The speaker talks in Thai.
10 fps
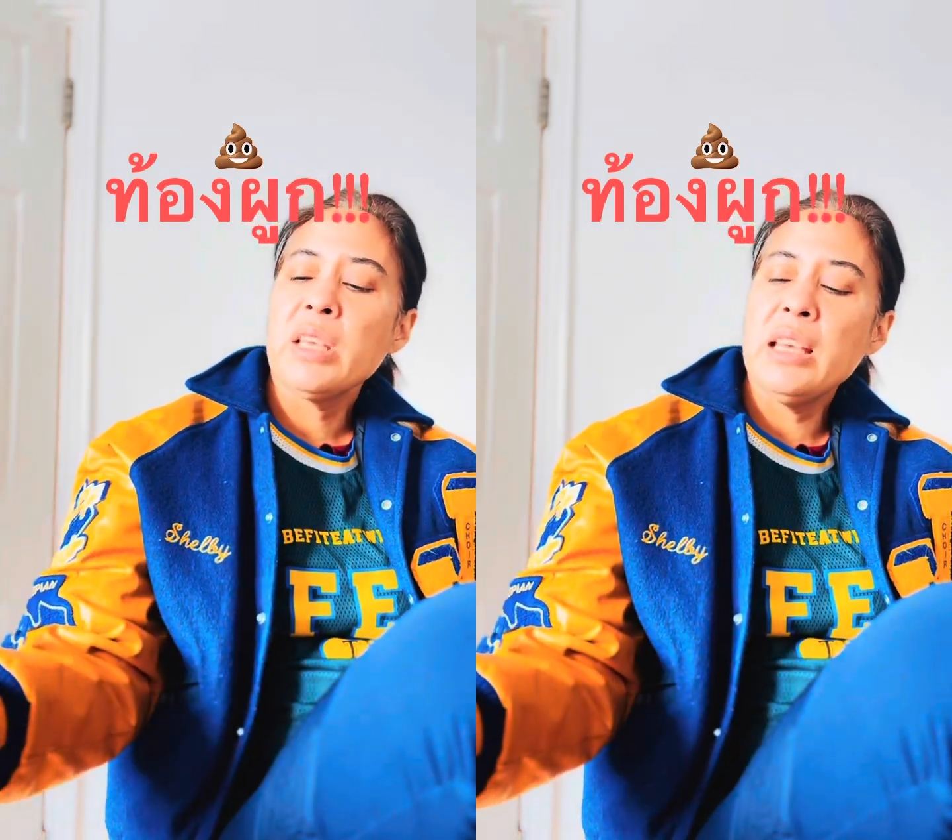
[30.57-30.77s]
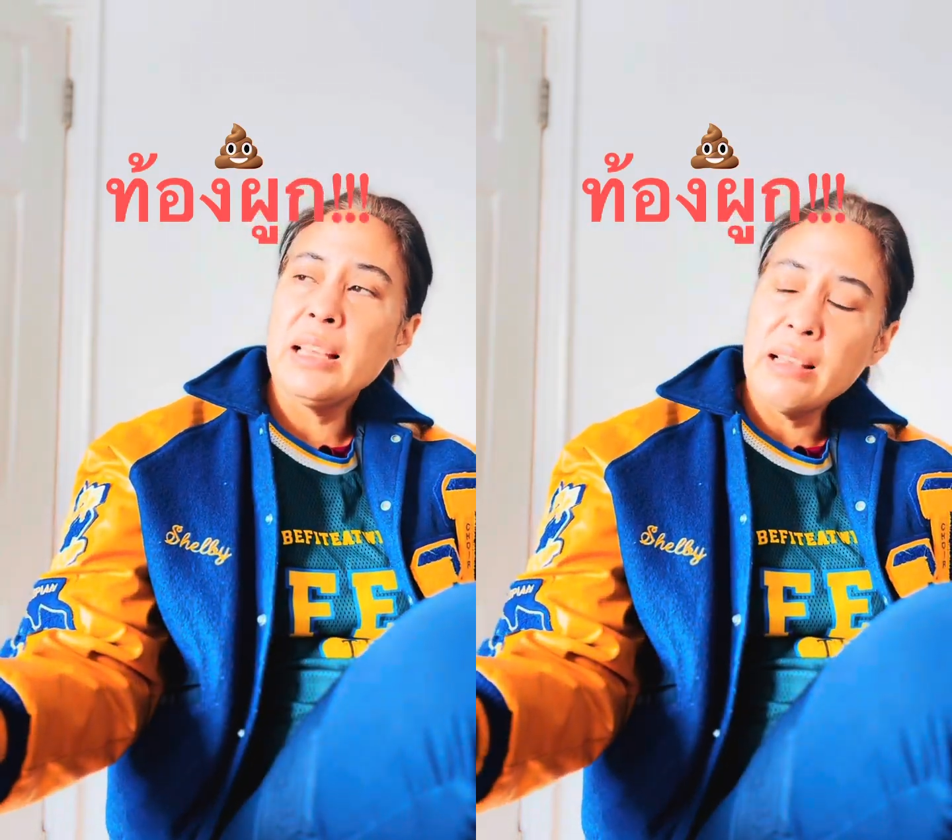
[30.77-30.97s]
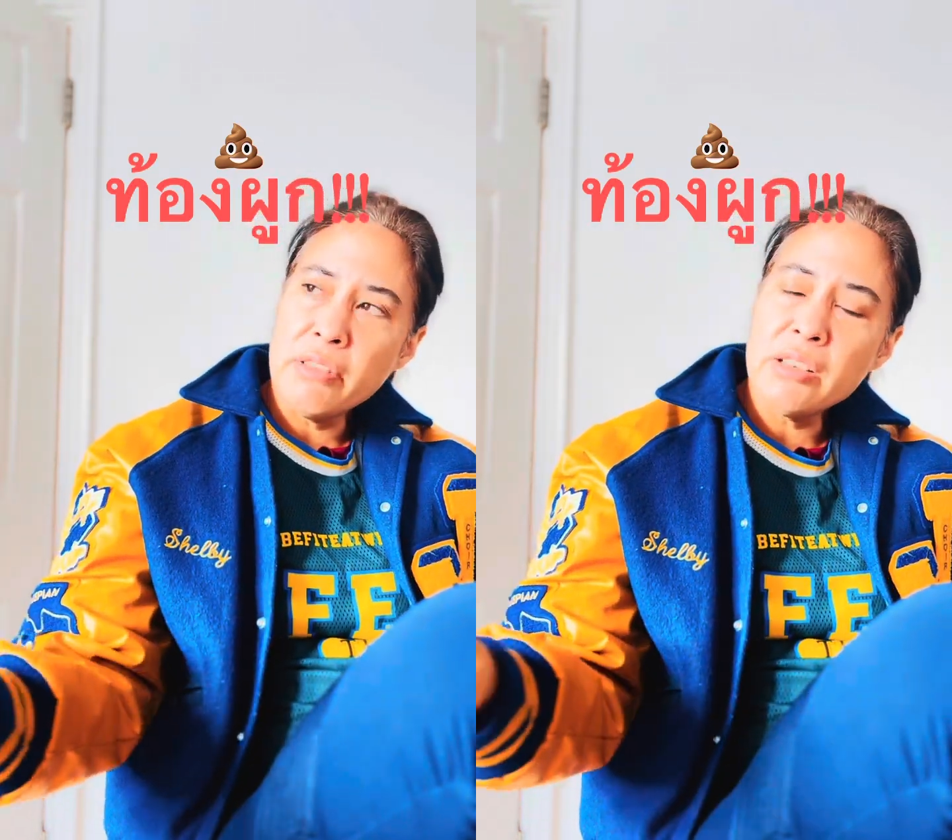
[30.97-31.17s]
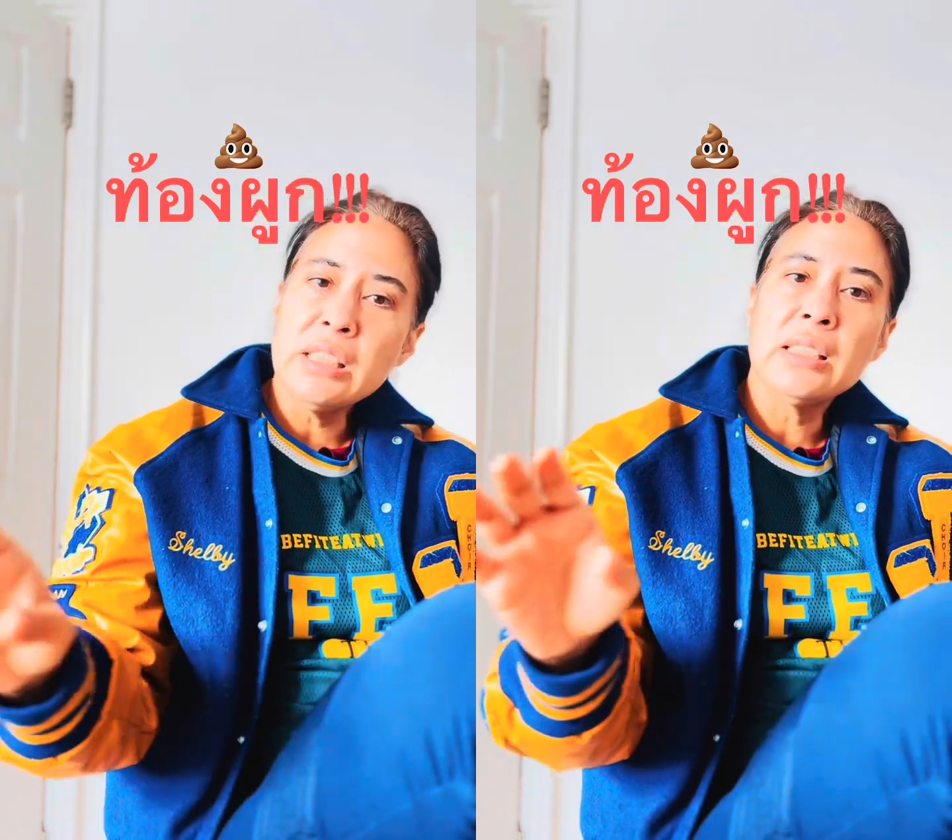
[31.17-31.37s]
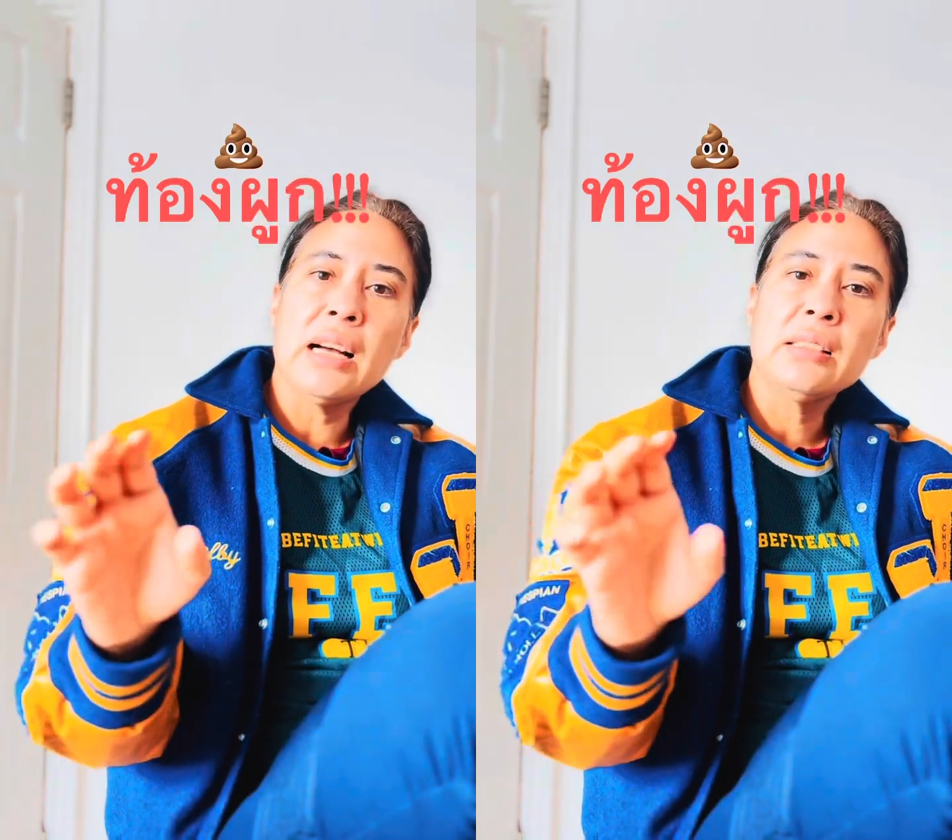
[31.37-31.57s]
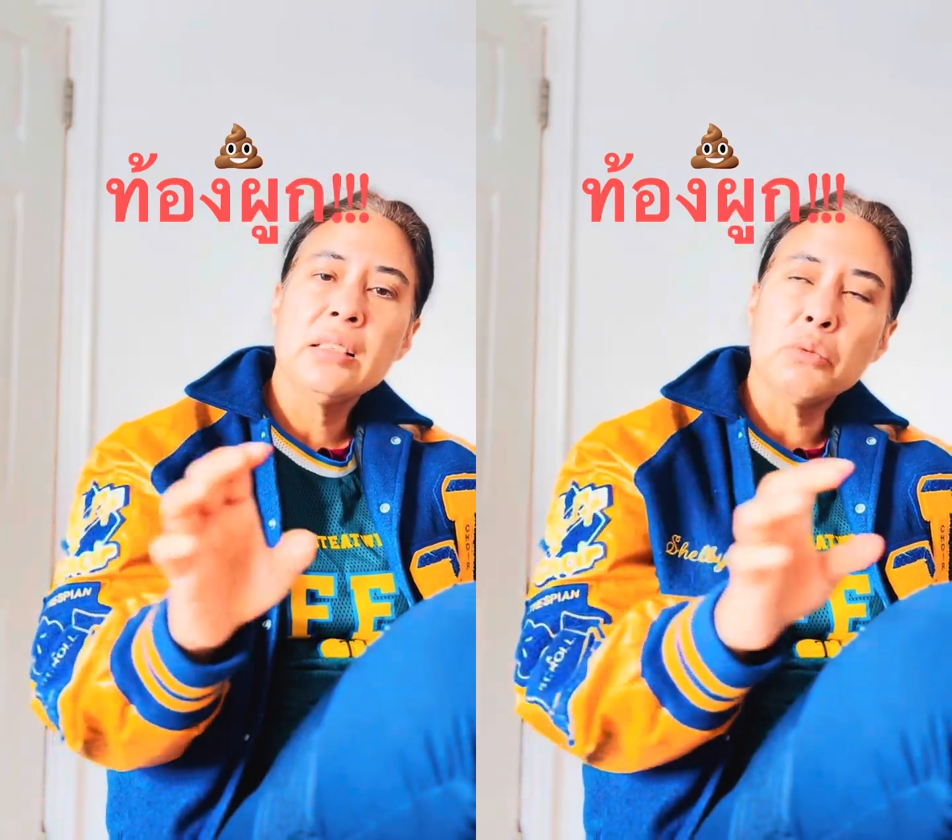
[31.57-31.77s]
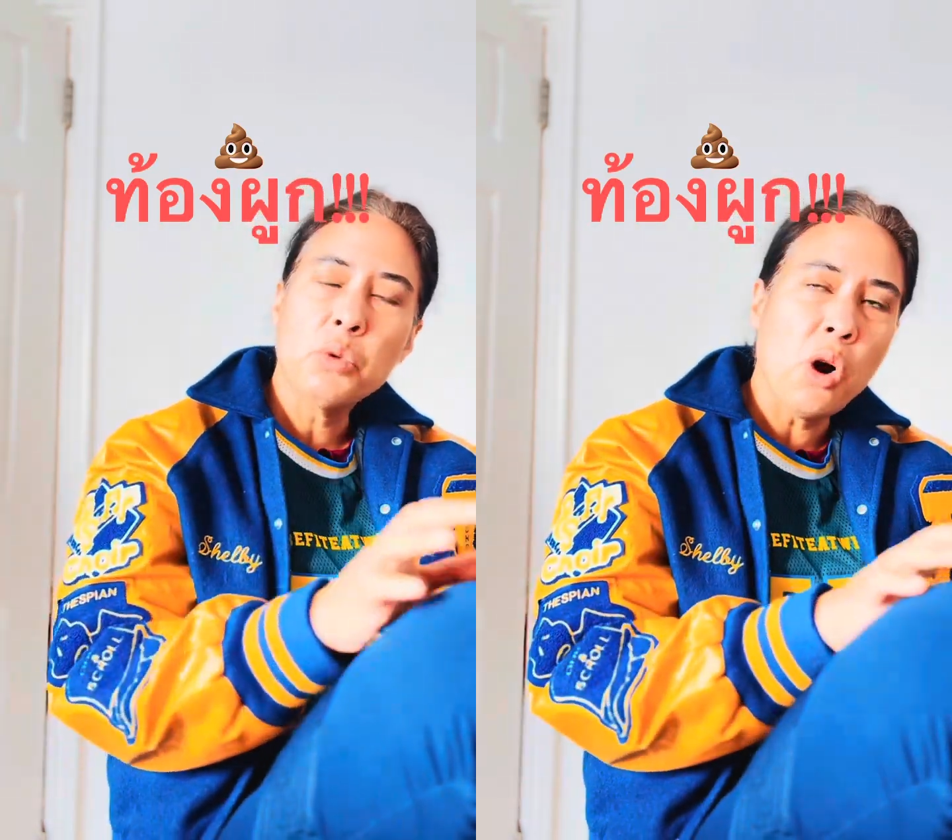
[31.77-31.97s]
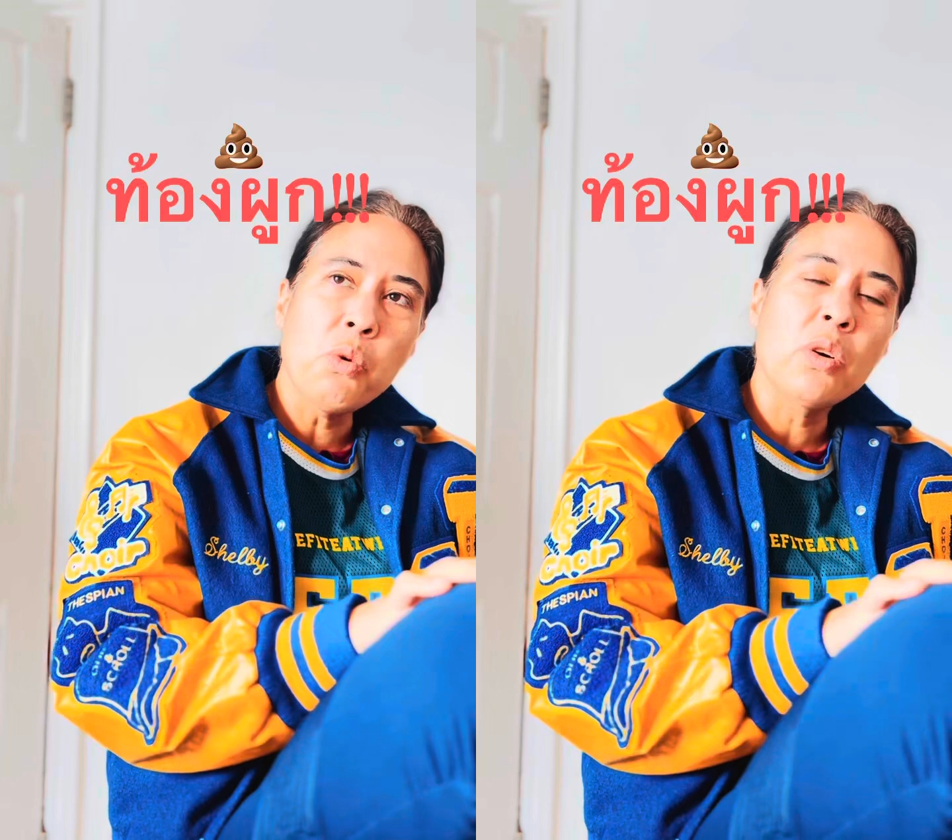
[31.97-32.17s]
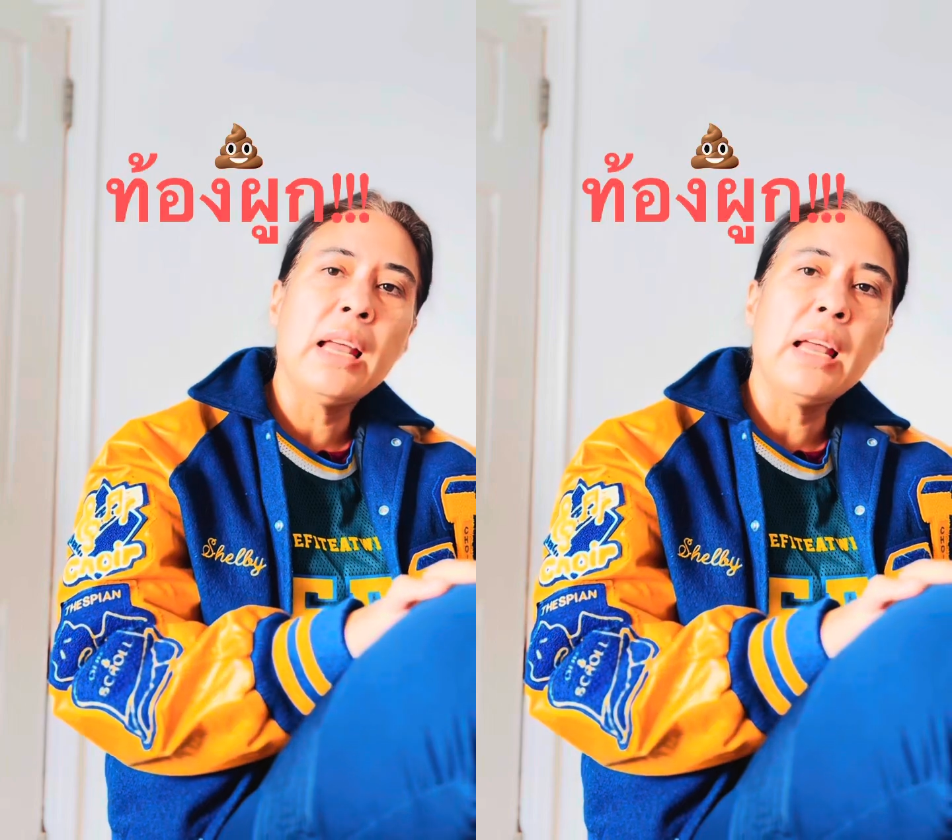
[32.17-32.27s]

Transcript: อีกเลเวลหนึ่งนะท้องผูก